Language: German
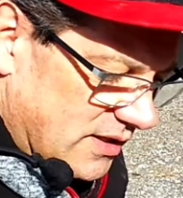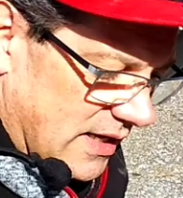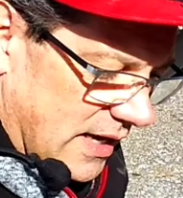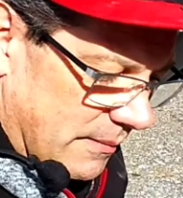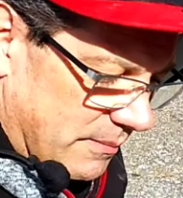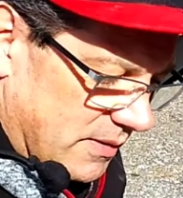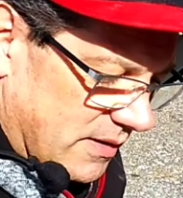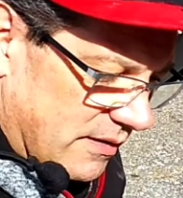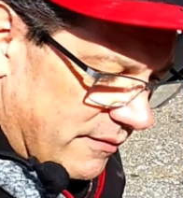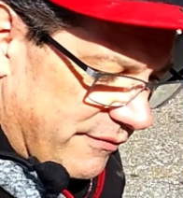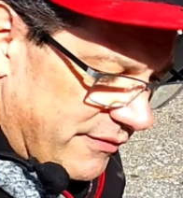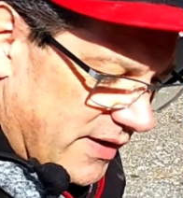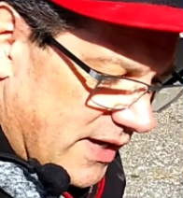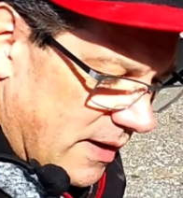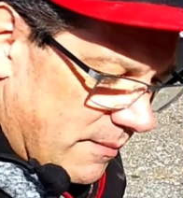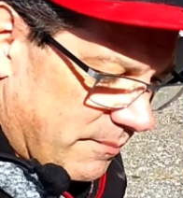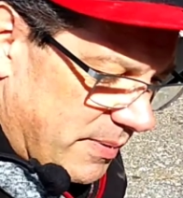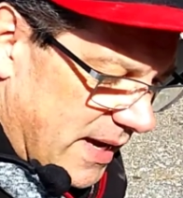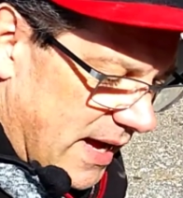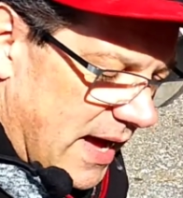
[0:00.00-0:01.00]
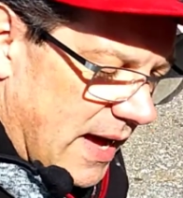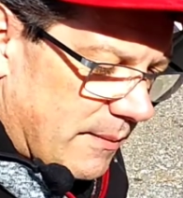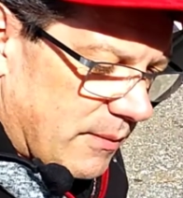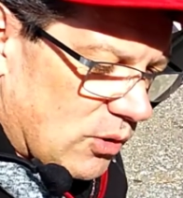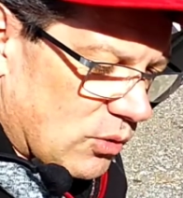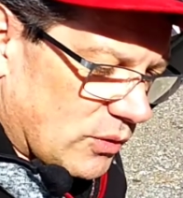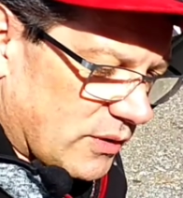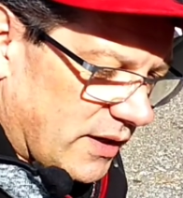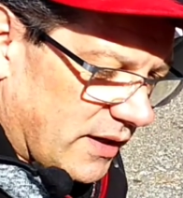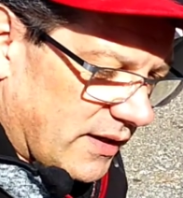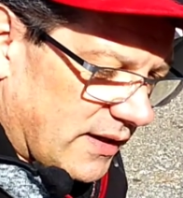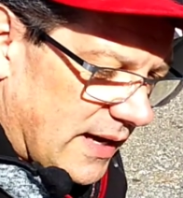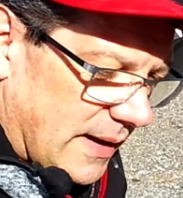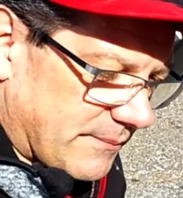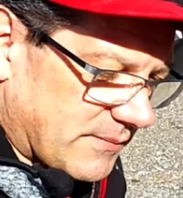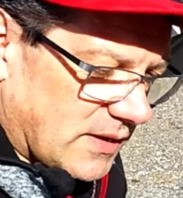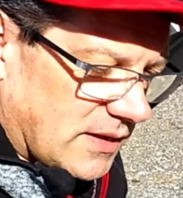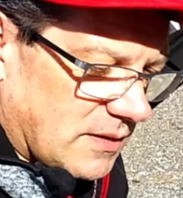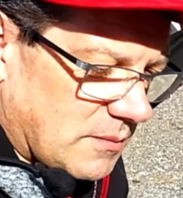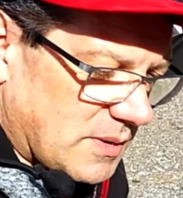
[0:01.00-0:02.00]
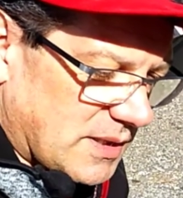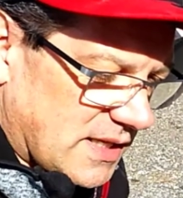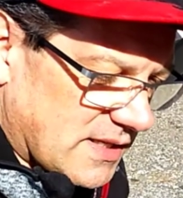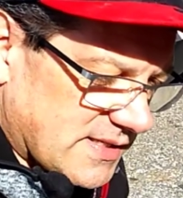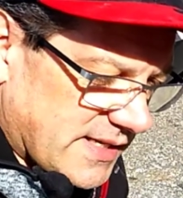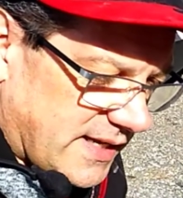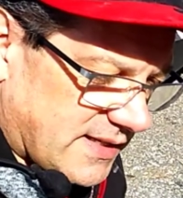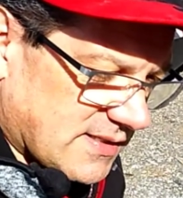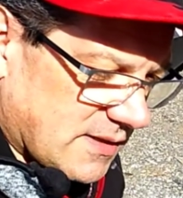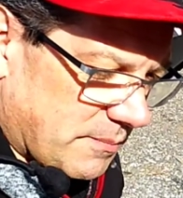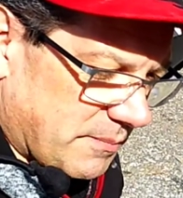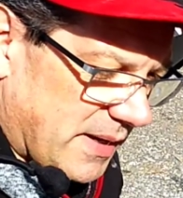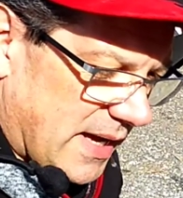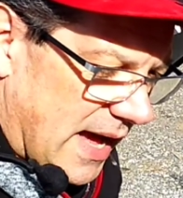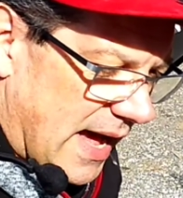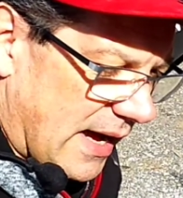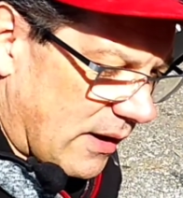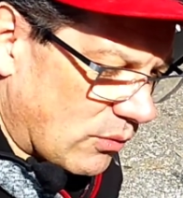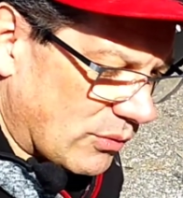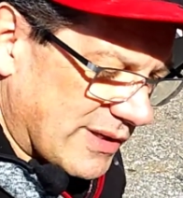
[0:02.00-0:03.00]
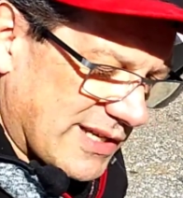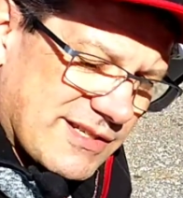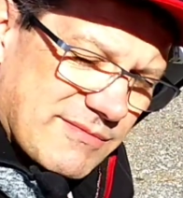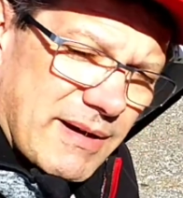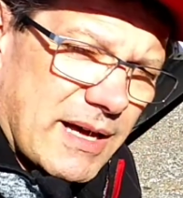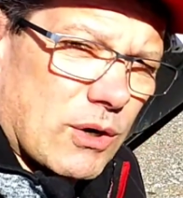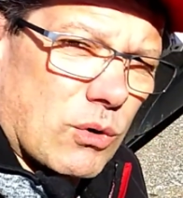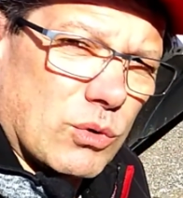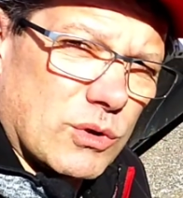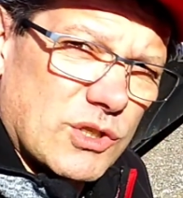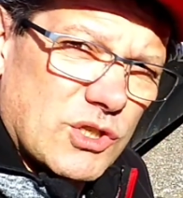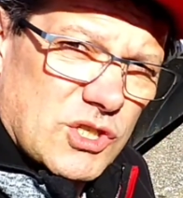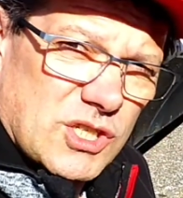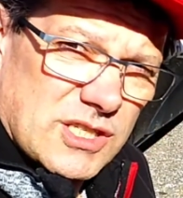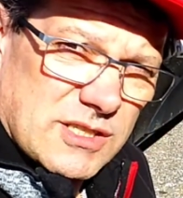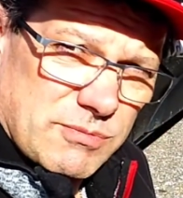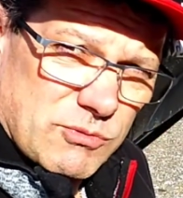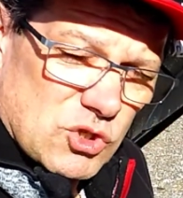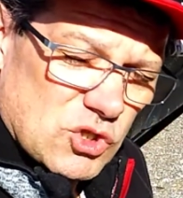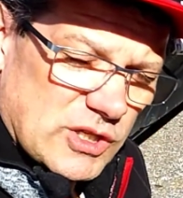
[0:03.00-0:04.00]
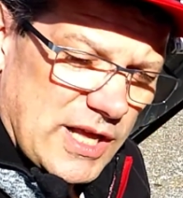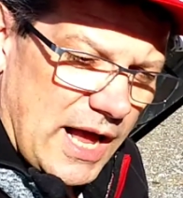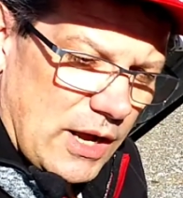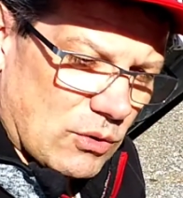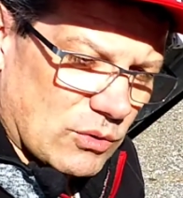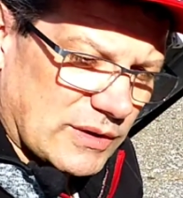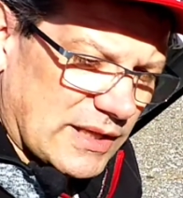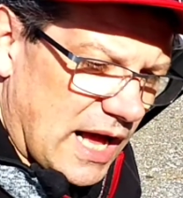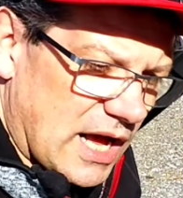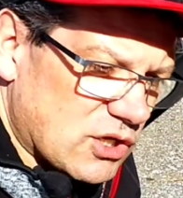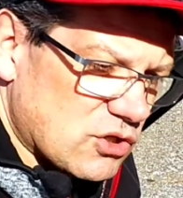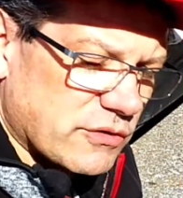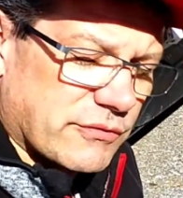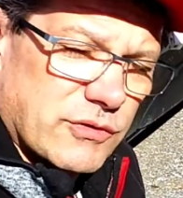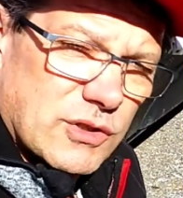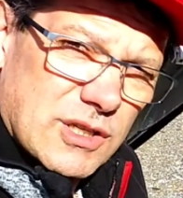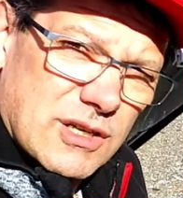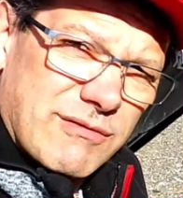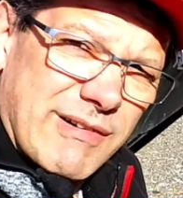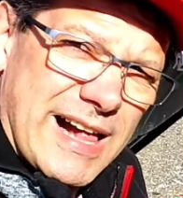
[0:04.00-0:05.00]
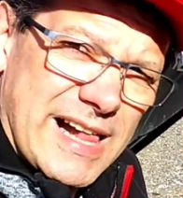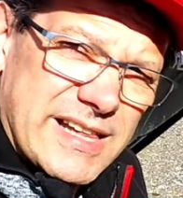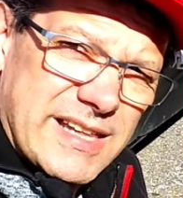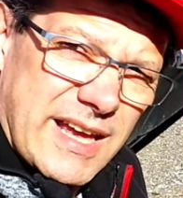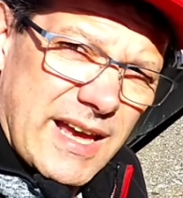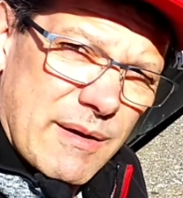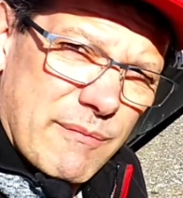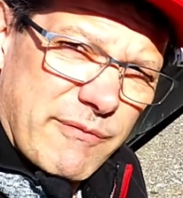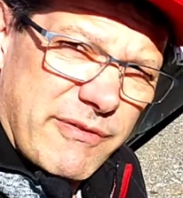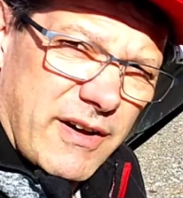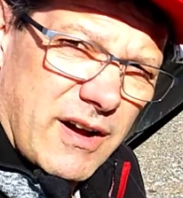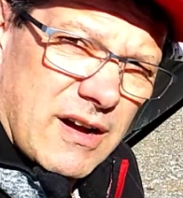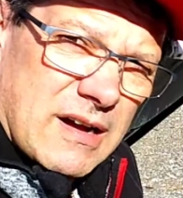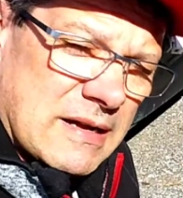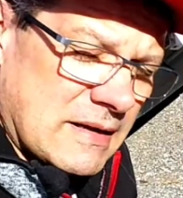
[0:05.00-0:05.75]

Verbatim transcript: habe ich einen 4 Ampere Akku drin gehabt, dann nehme ich den 6 Ampere Akku. Das war der Unterschied zwischen Tag und Nacht schon von der Qualität einfach.